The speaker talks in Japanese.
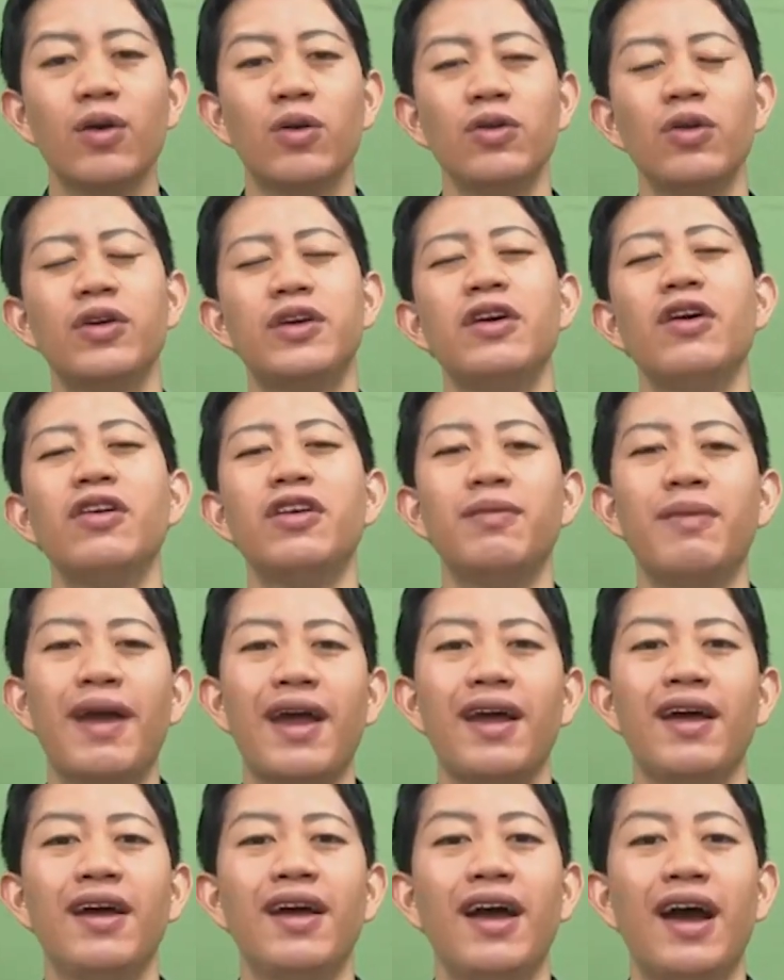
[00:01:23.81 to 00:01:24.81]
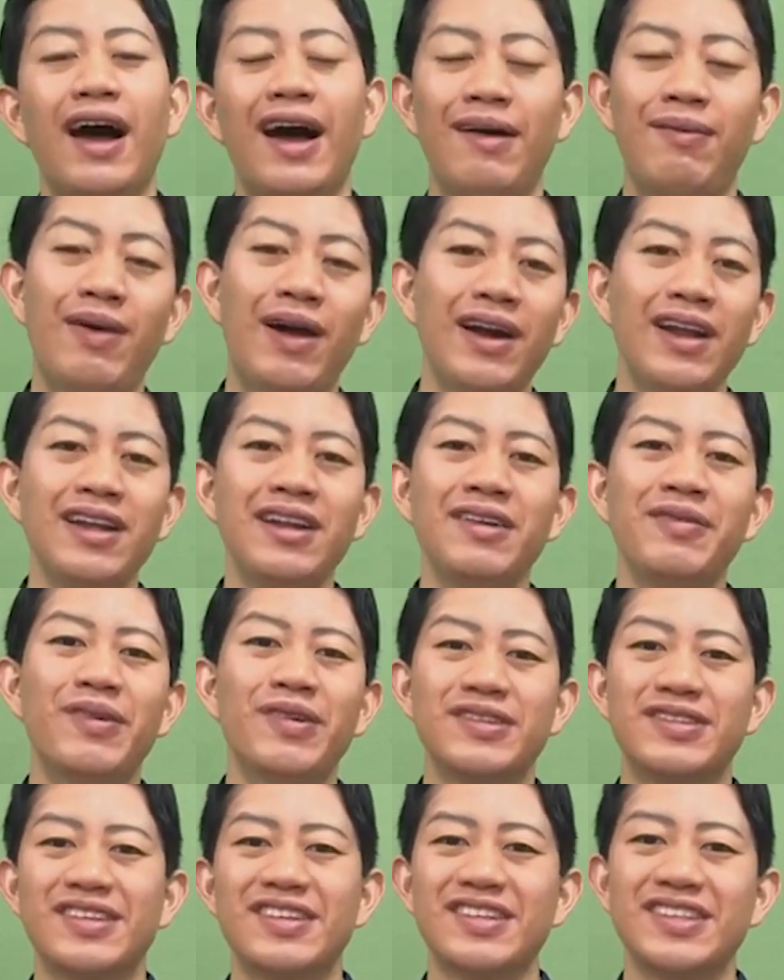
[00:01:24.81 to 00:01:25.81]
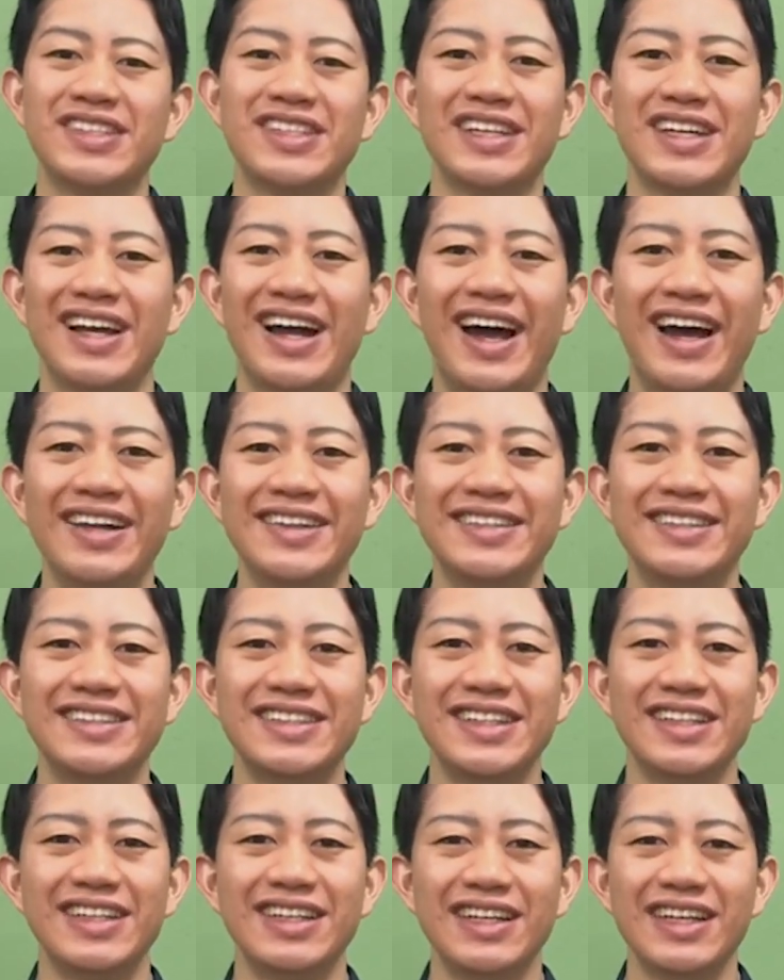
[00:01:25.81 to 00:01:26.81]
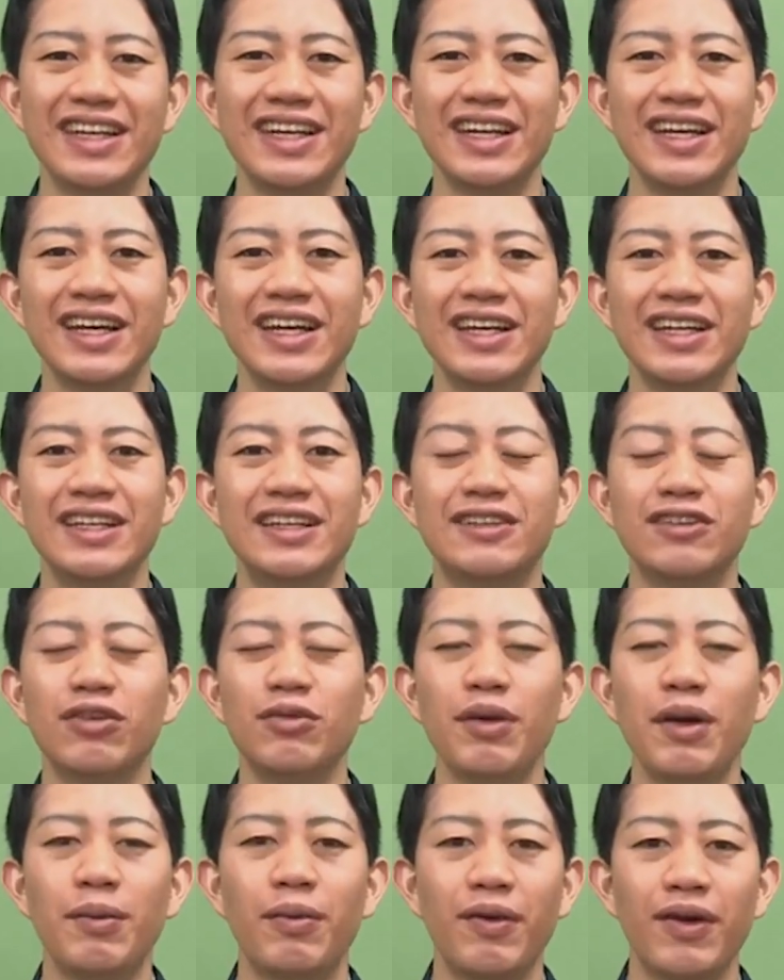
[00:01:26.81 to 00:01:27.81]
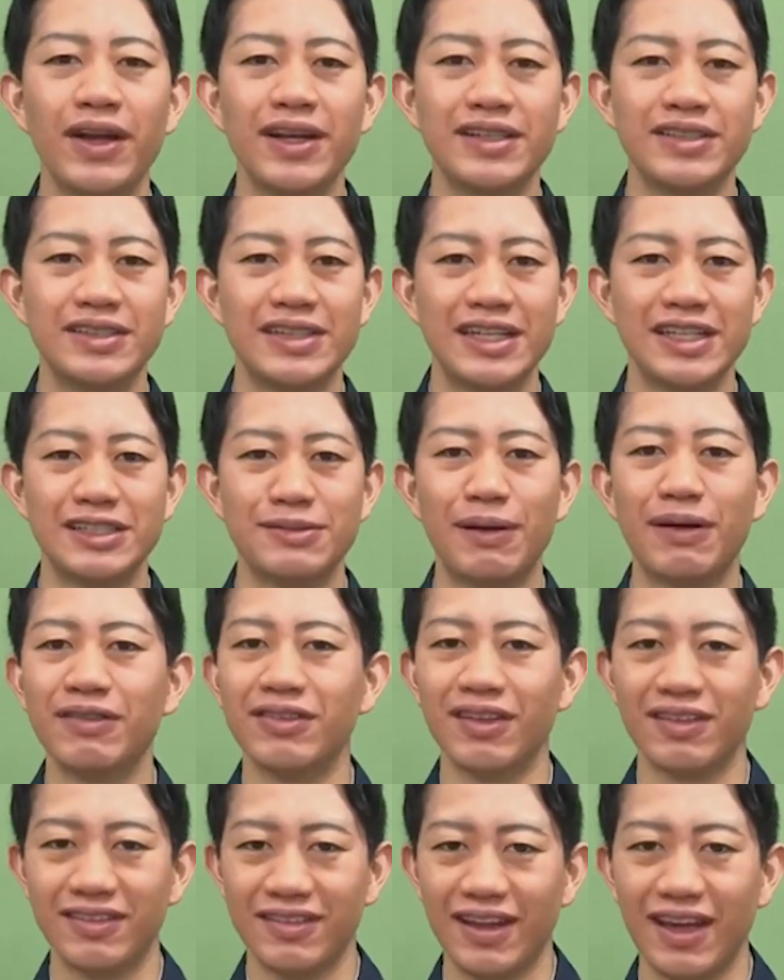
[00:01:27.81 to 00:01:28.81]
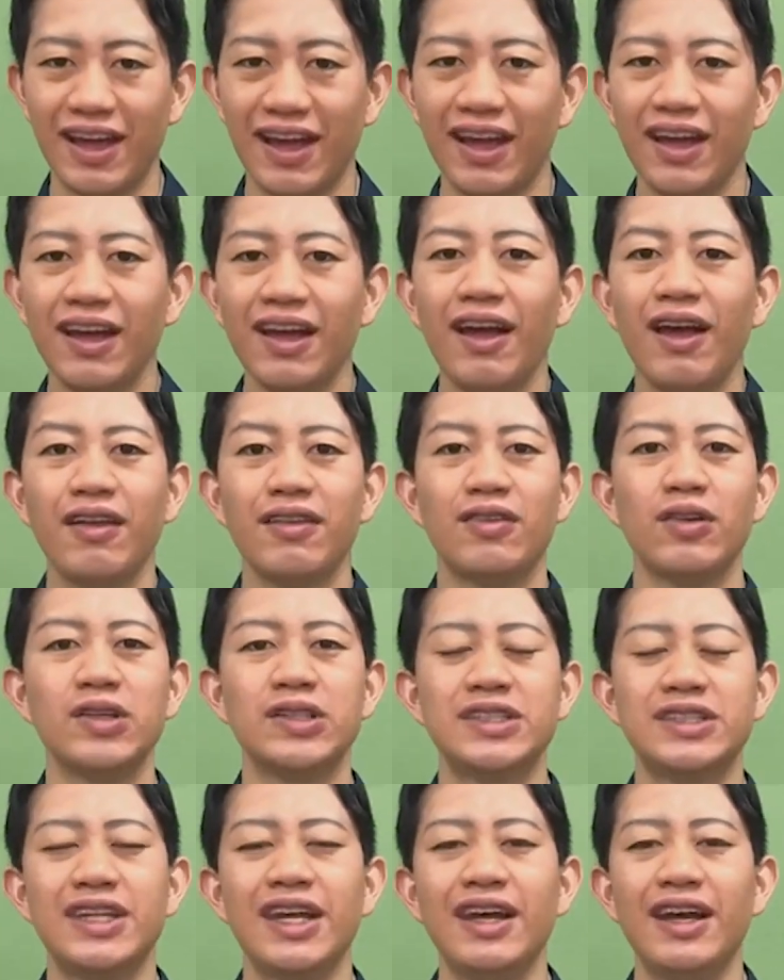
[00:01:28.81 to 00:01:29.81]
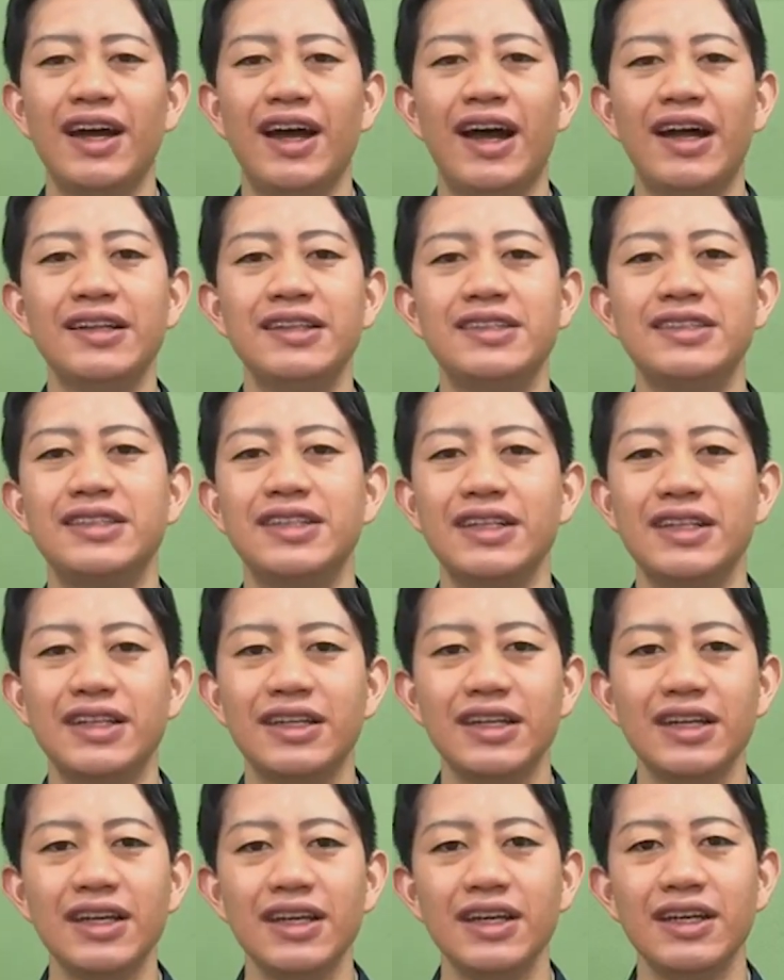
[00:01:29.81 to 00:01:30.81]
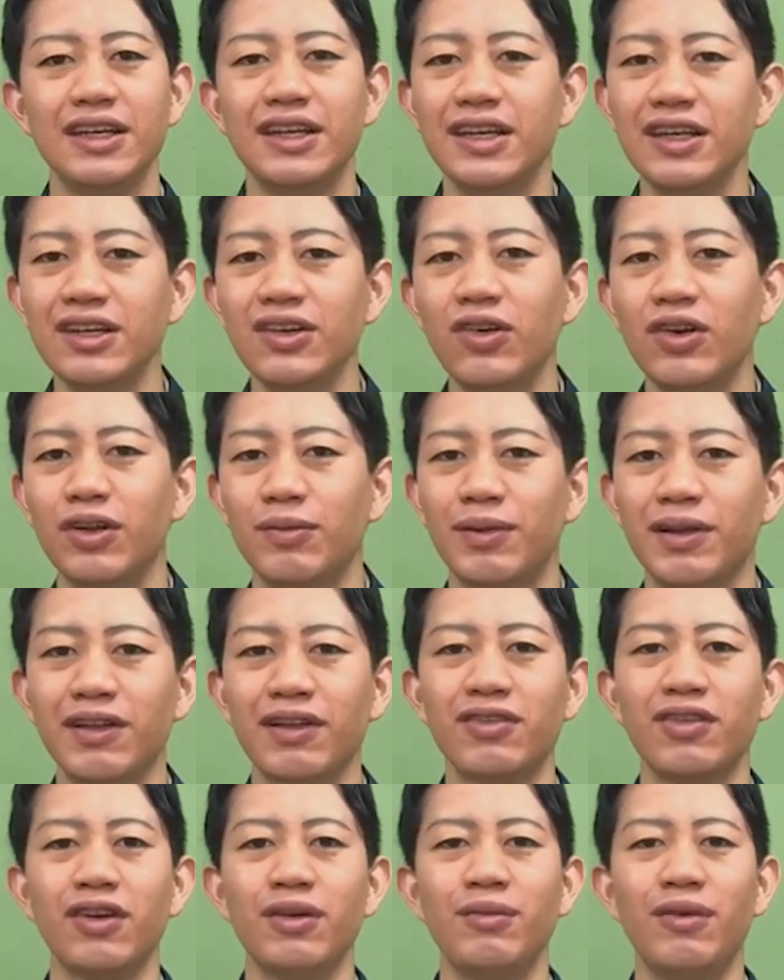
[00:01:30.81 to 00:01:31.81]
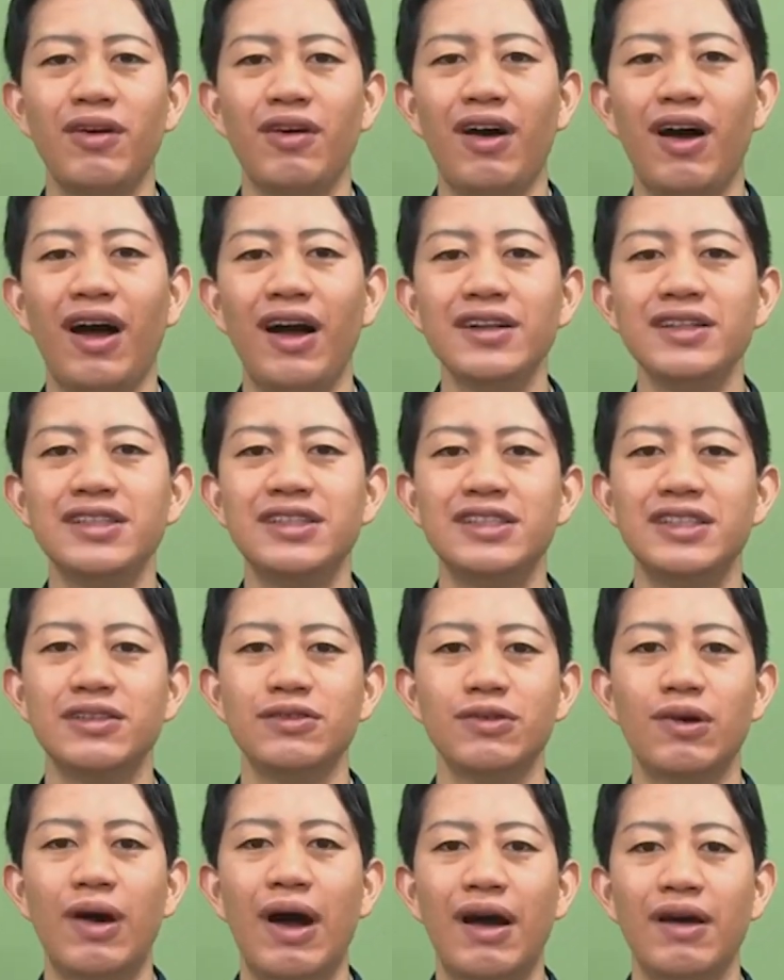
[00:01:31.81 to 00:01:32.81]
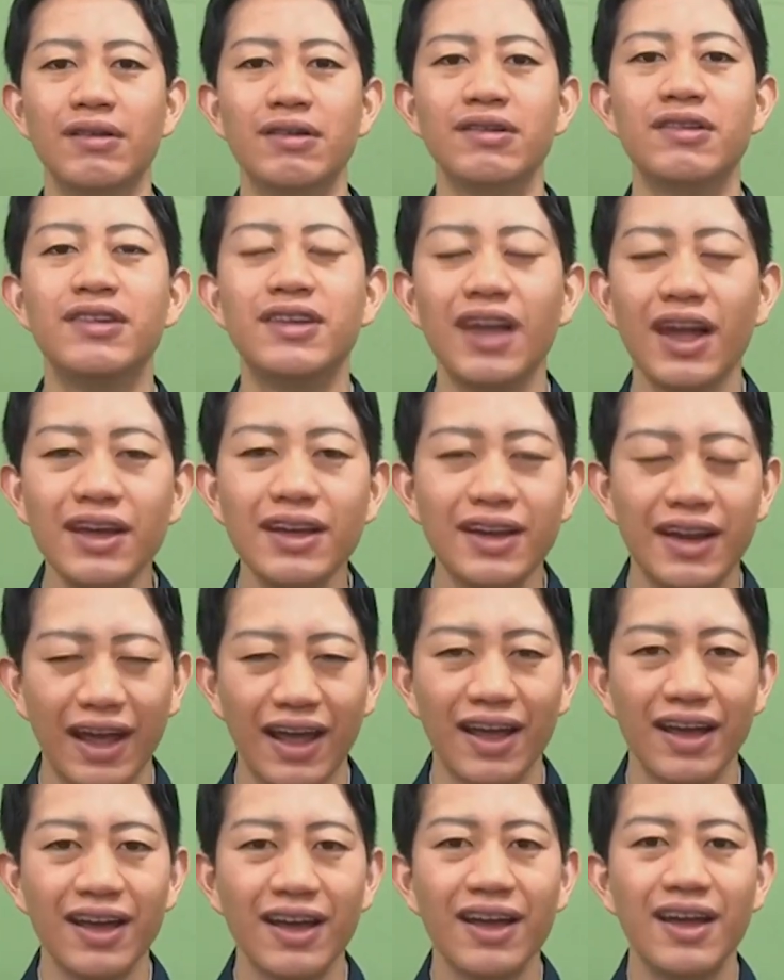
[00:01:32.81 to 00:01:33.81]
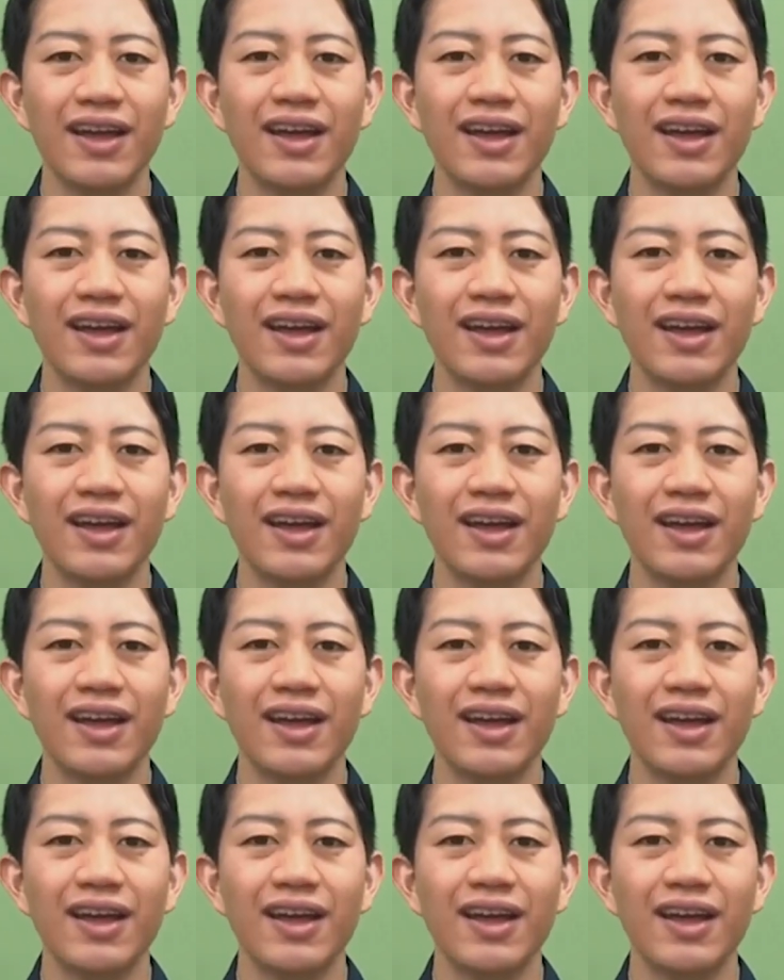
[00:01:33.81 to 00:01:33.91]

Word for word: この清姫あまりにも美しい安珍に一目惚れしてしまうんですねそして安珍に言いよりまたそれも安珍は受け入れ